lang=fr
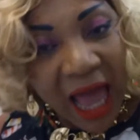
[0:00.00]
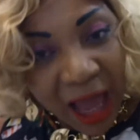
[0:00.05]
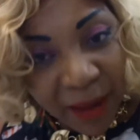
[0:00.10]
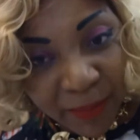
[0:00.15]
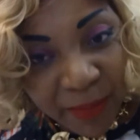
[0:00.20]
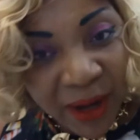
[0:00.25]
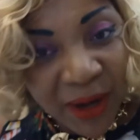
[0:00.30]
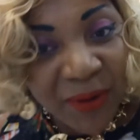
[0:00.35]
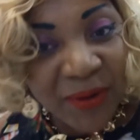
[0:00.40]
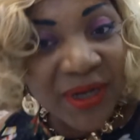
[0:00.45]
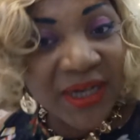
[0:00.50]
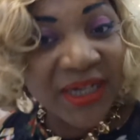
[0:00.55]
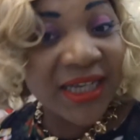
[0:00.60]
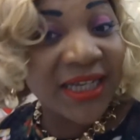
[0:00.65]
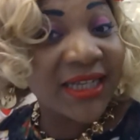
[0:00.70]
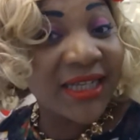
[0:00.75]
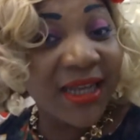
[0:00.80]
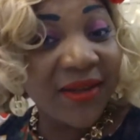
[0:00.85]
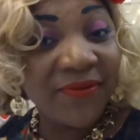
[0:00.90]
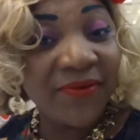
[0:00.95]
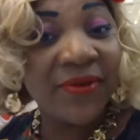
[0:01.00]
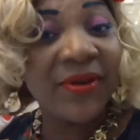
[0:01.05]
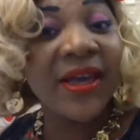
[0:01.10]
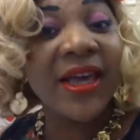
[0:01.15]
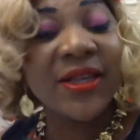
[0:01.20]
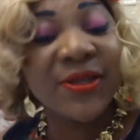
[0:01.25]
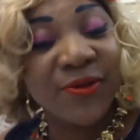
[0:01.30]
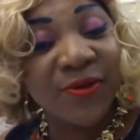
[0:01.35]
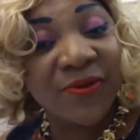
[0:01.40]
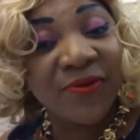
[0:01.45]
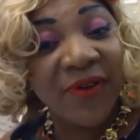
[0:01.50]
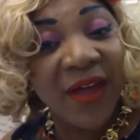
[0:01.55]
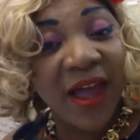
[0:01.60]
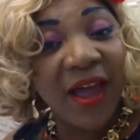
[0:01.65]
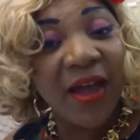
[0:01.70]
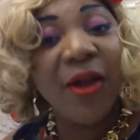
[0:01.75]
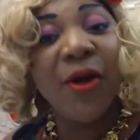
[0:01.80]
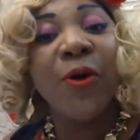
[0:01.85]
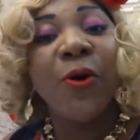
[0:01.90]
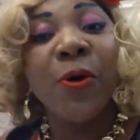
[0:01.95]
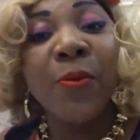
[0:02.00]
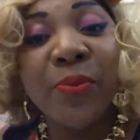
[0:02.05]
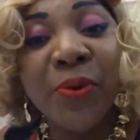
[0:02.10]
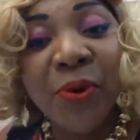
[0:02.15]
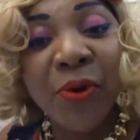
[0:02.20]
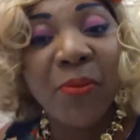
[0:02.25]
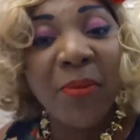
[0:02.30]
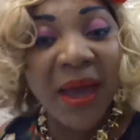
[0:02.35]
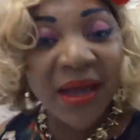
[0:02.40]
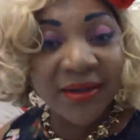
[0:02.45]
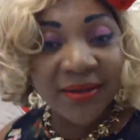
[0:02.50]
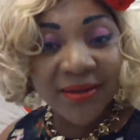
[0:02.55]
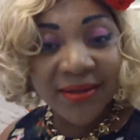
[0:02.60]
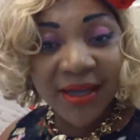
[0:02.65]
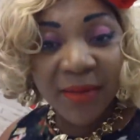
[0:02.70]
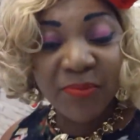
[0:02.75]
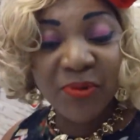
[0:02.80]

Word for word: Après le digestif, qu'est-ce qu'on fait On peut remettre ça